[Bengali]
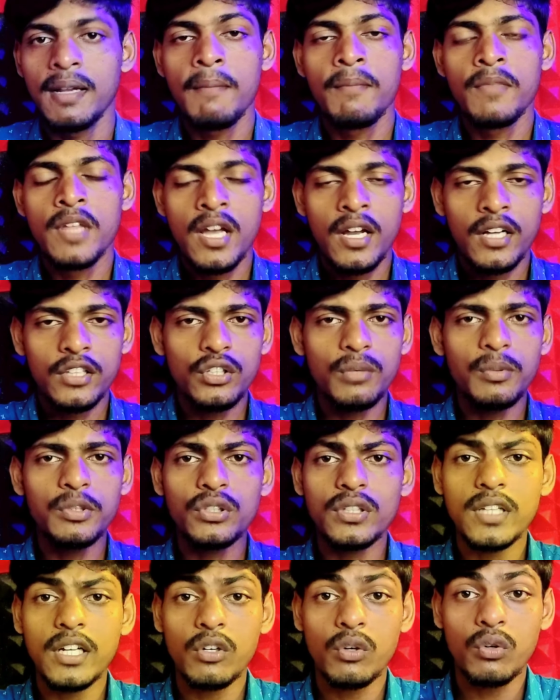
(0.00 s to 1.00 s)
আছে তো
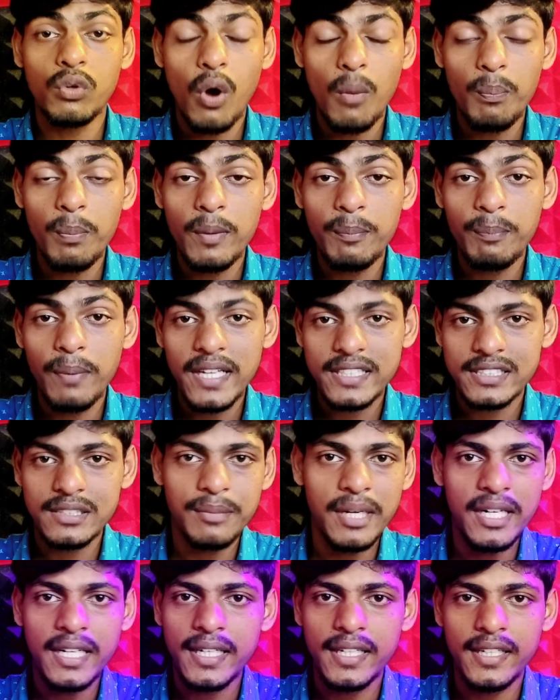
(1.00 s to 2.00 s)
বন্ধুরা দেখো কপি পেস্ট
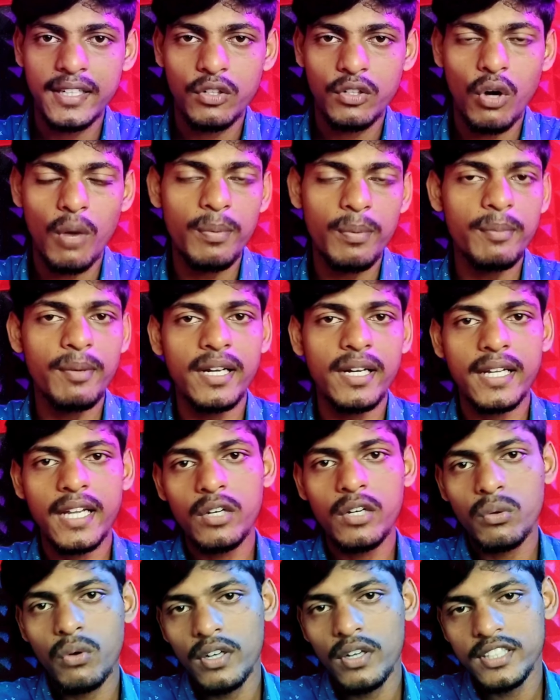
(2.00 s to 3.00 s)
মানে কি কপি মানে
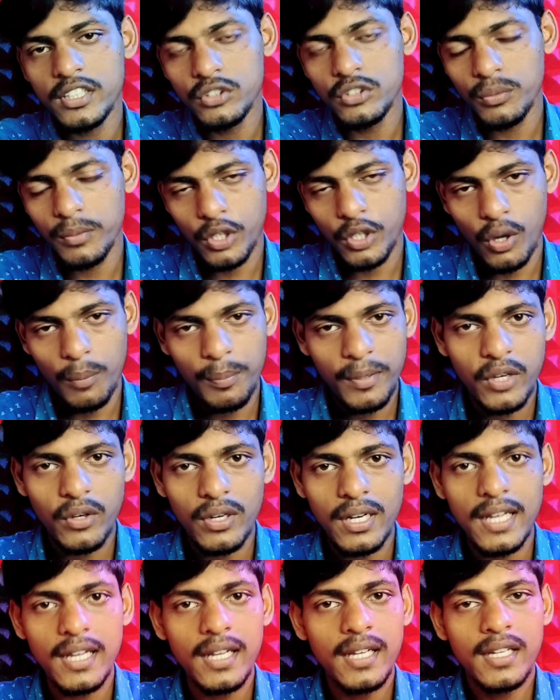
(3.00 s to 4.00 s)
কেউ কন্টেন্ট তুমি কপি
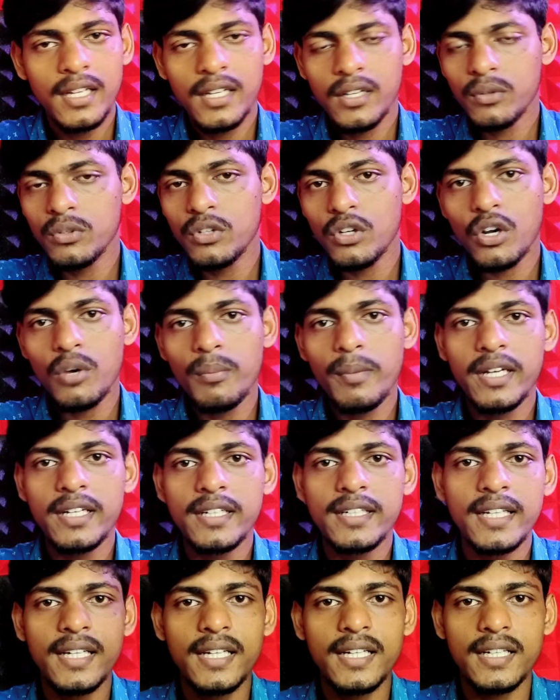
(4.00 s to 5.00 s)
করলে কোনো রকম
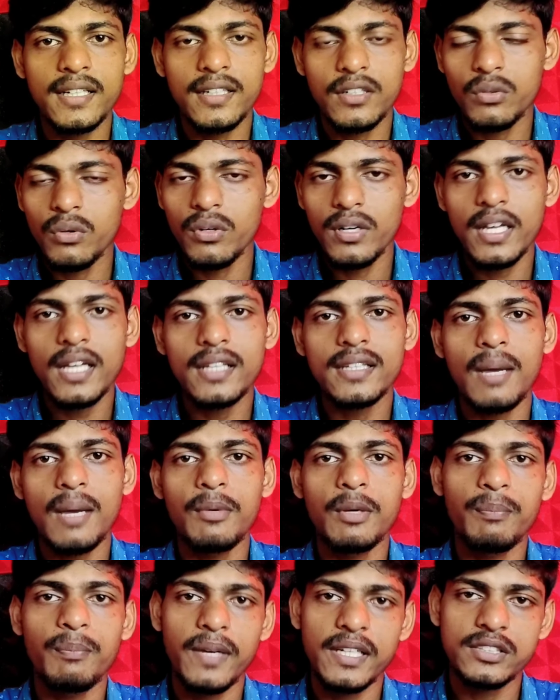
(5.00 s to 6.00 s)
এডিটিং করে
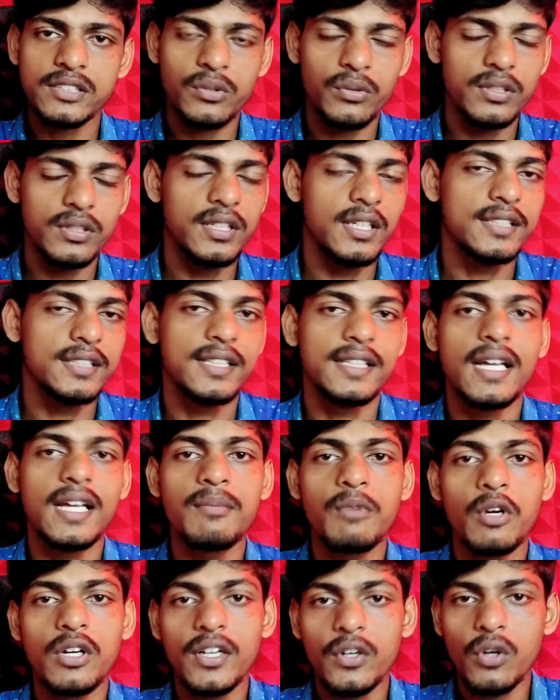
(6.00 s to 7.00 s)
তারপরে পেস্ট করে দিলে
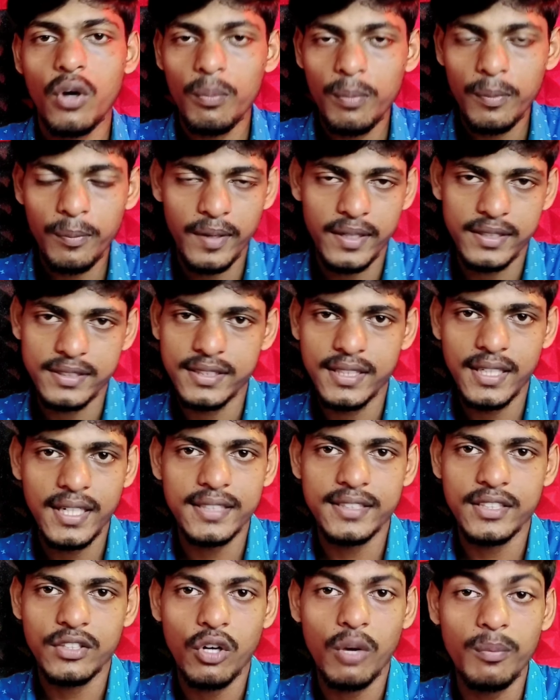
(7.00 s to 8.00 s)
সেটাই বলে কপি পেস্ট ঠিক
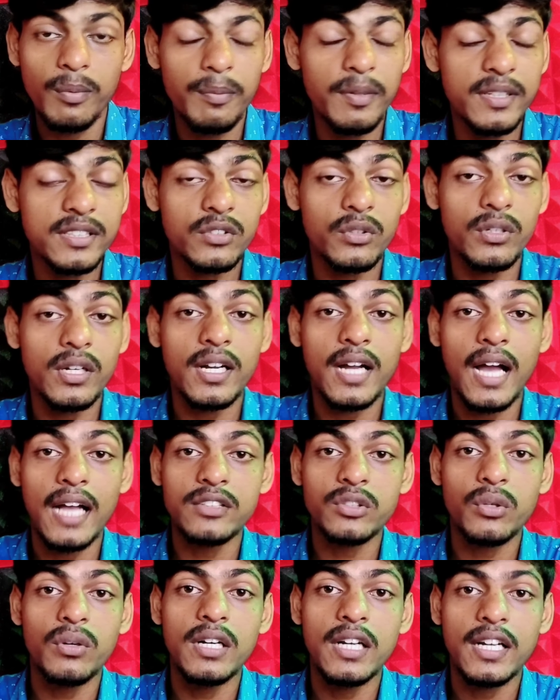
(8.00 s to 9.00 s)
আছে কপি পেস্ট করে
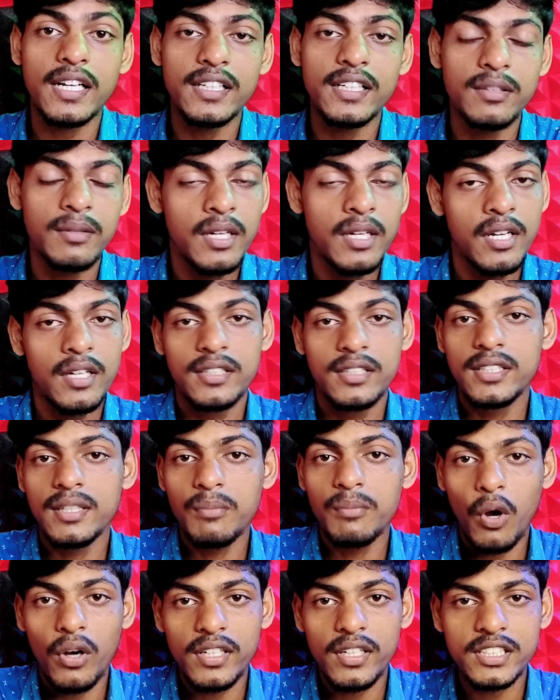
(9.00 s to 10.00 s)
কাজ করলে কি
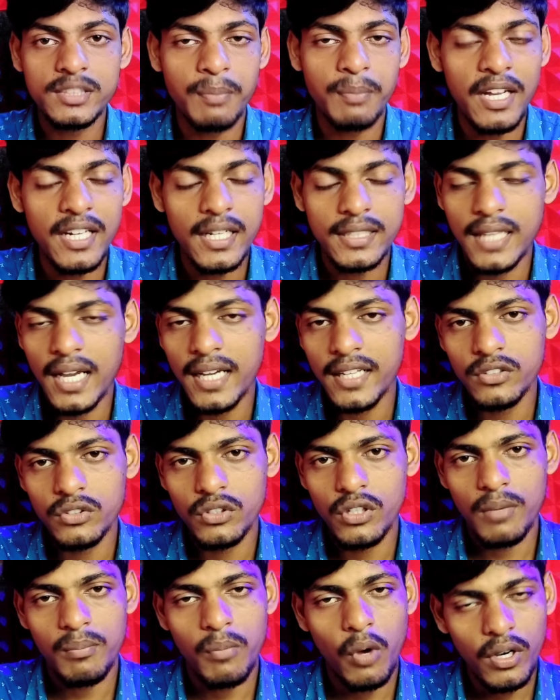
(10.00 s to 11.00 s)
যে মনিটাইজ পায় না তা
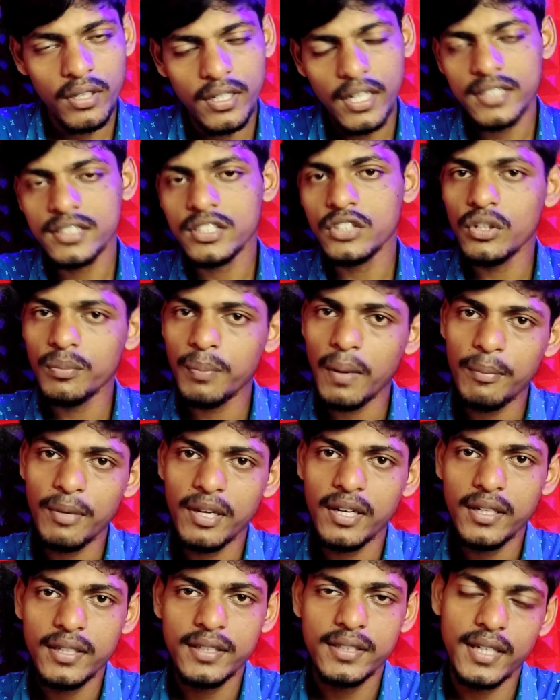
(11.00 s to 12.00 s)
কিন্তু নয় মনিটাইজেশনও
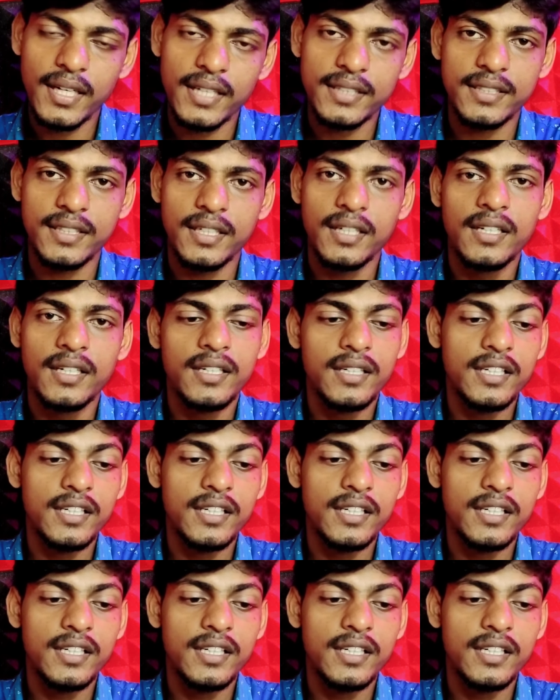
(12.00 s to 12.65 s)
পাবে ঠিক আছে